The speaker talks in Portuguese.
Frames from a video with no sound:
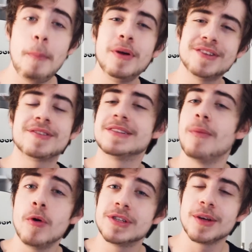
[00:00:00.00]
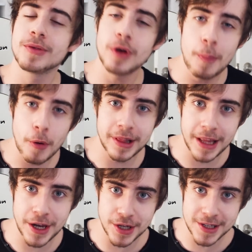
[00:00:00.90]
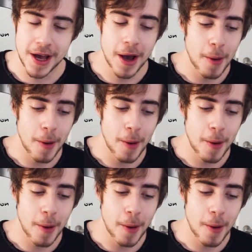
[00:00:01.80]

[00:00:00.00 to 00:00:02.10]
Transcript: E é por isso que os emojis são tão importantes,